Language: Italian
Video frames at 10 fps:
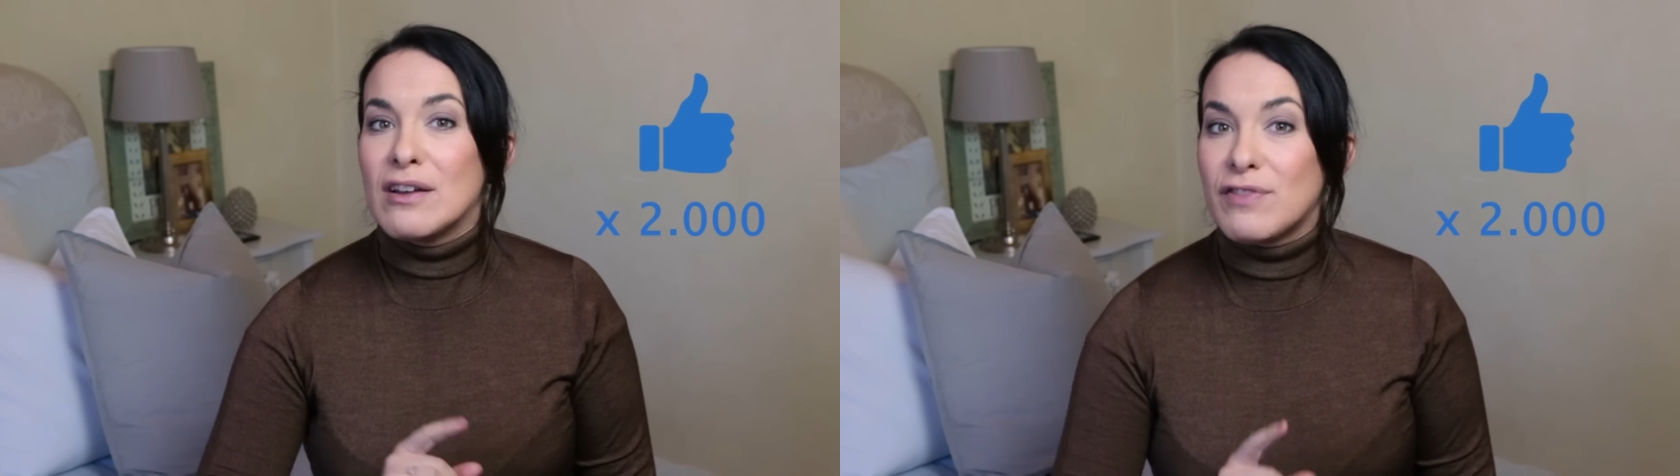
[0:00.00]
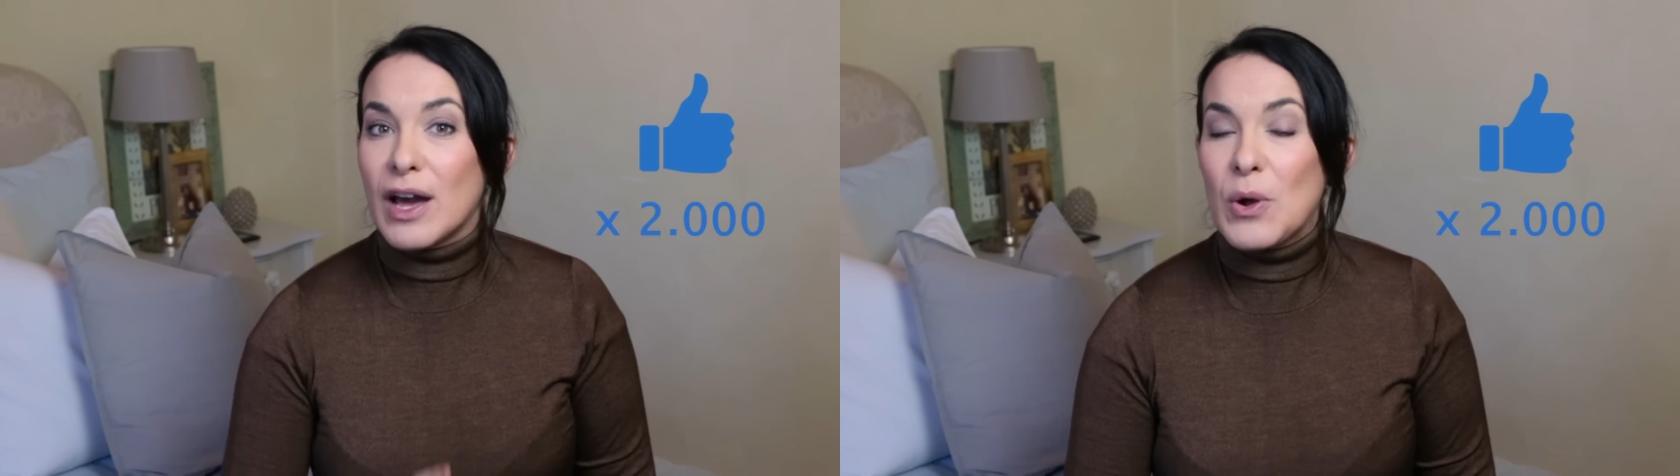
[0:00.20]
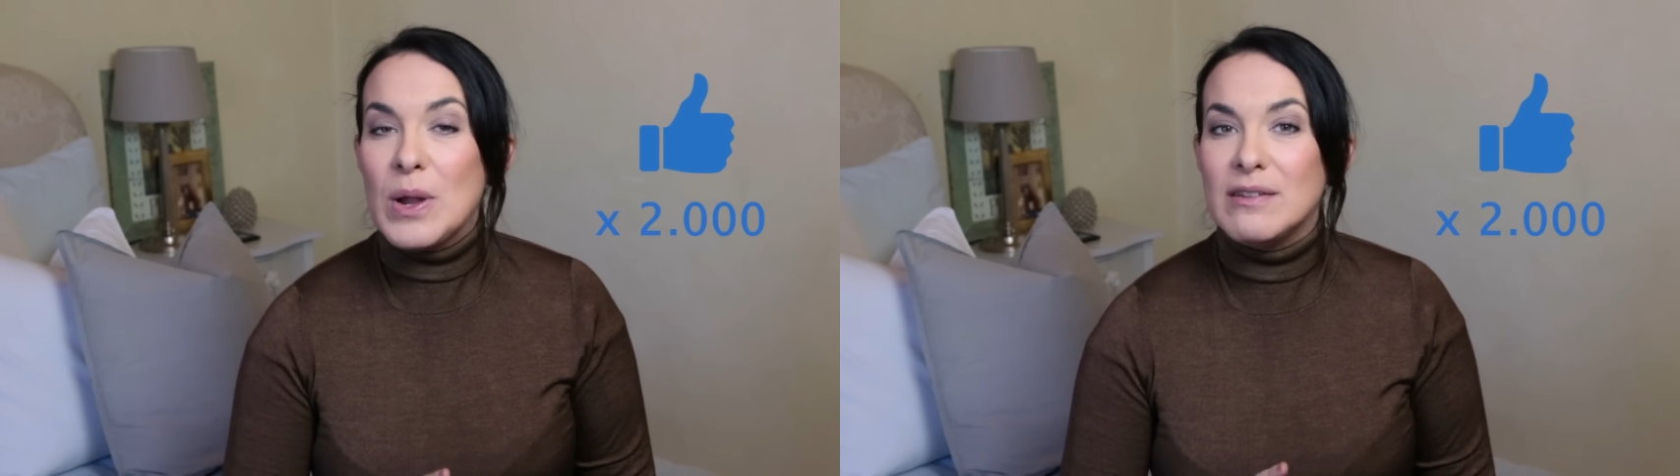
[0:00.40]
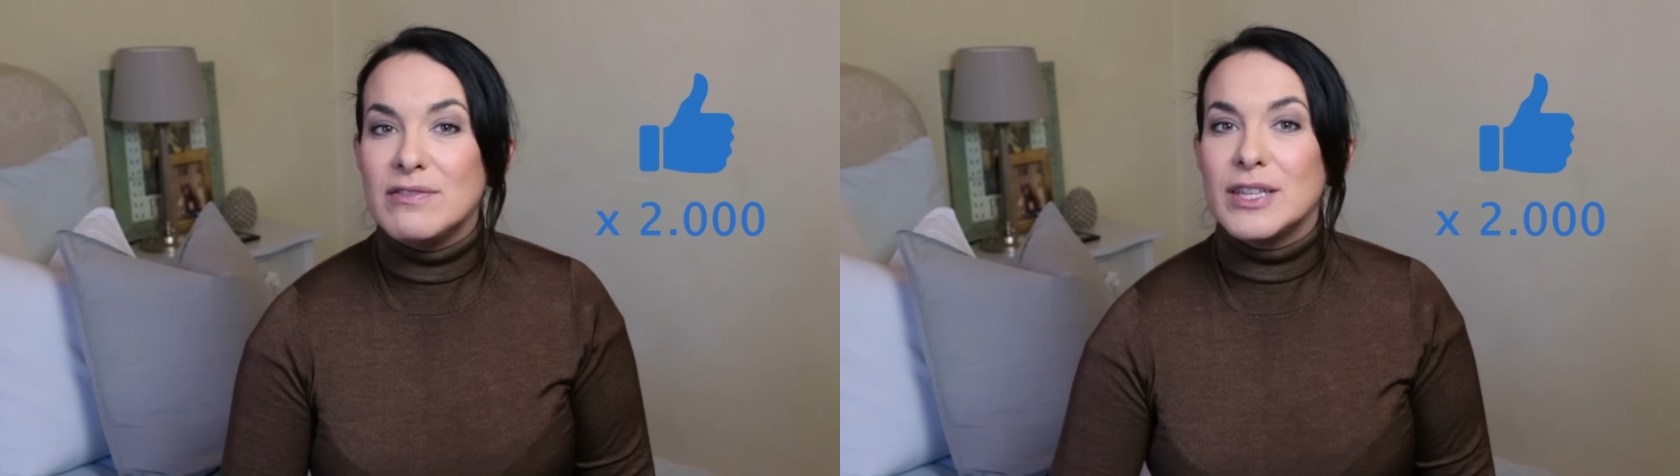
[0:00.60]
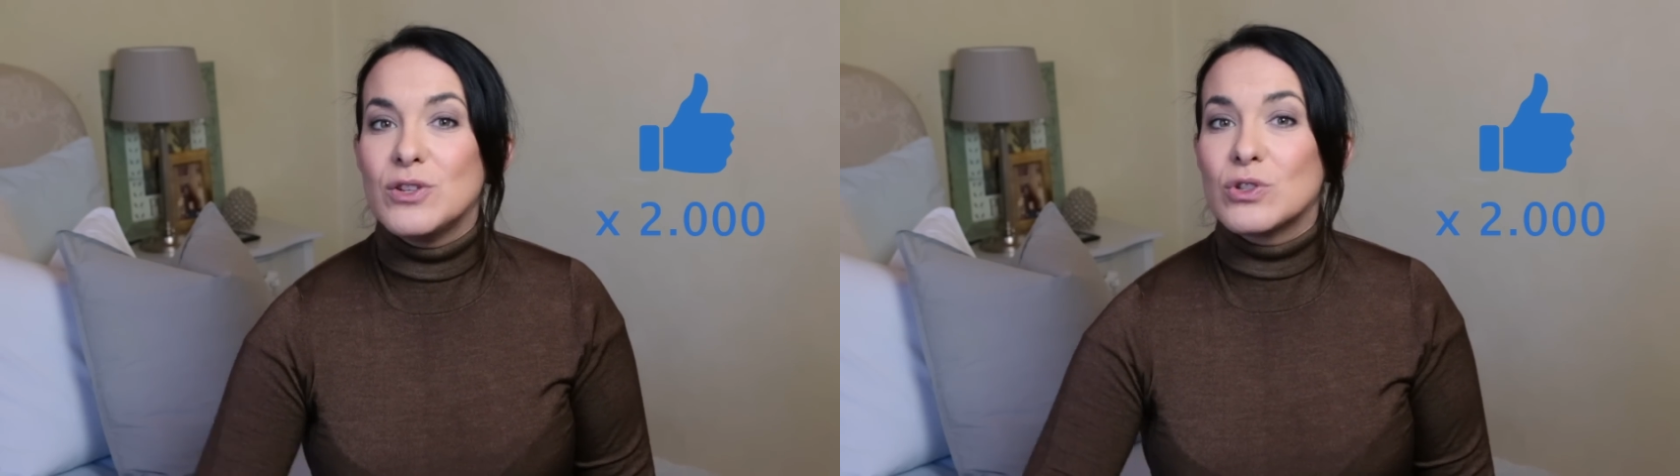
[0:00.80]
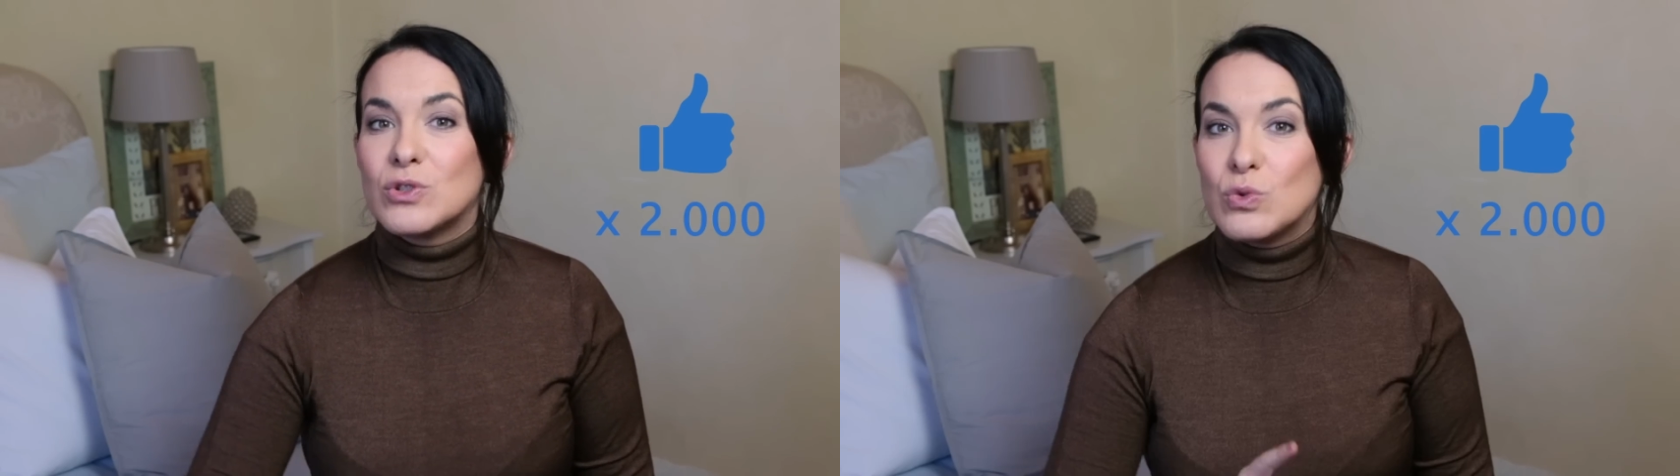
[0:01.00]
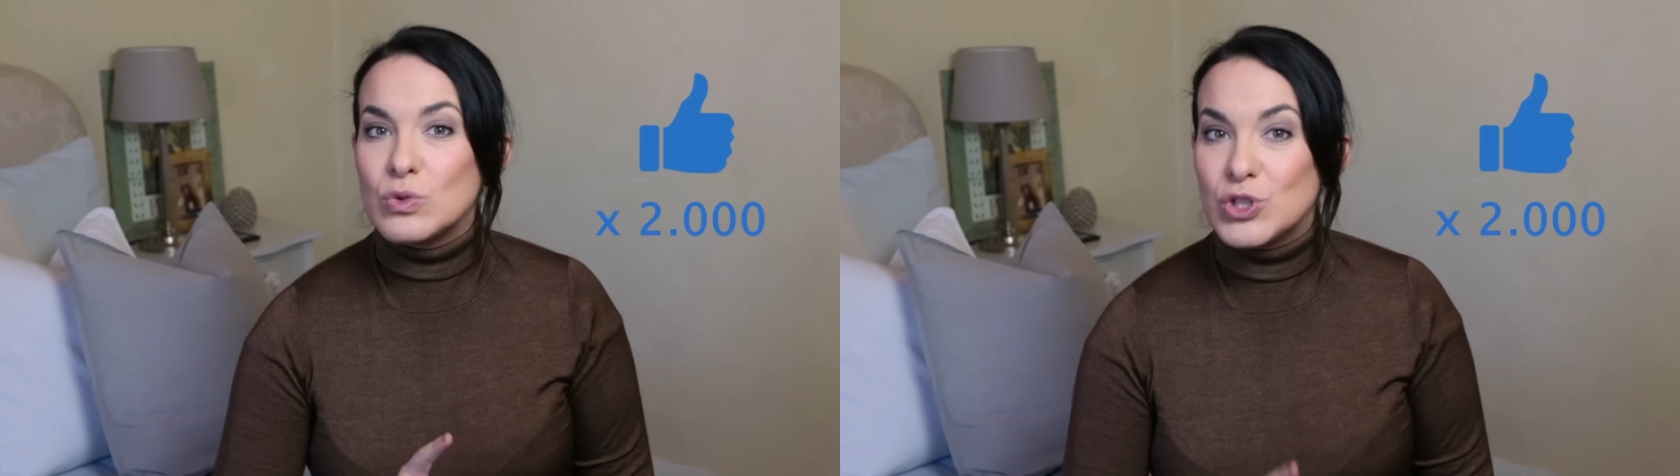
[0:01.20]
farò il video su